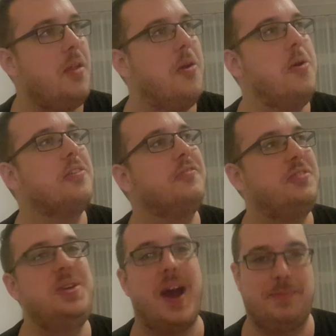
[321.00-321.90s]

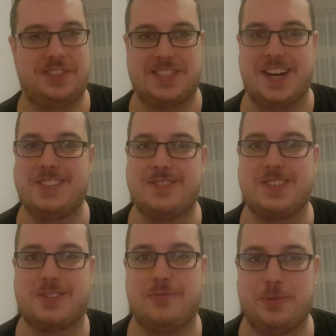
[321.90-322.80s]
Irgendwie habe ich gerade so
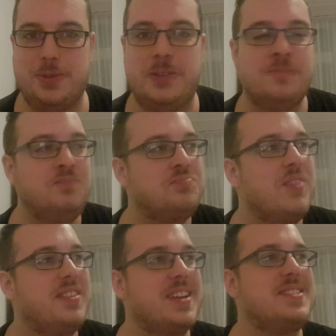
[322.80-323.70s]
das Gefühl,
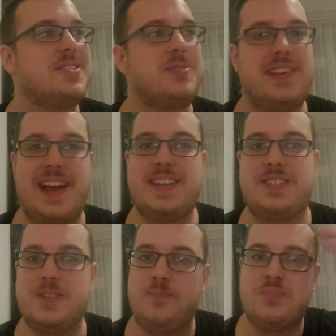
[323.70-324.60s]
dass da so eine
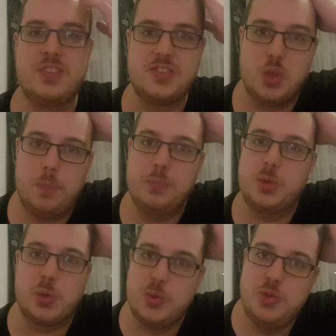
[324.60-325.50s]
leichte
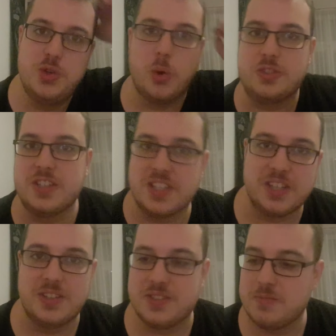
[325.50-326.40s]
Suppengrünnote
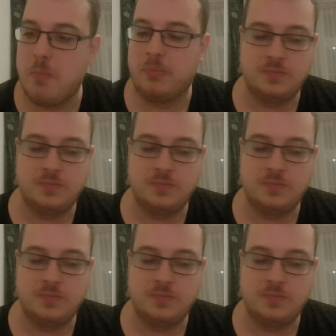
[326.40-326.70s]
drin ist.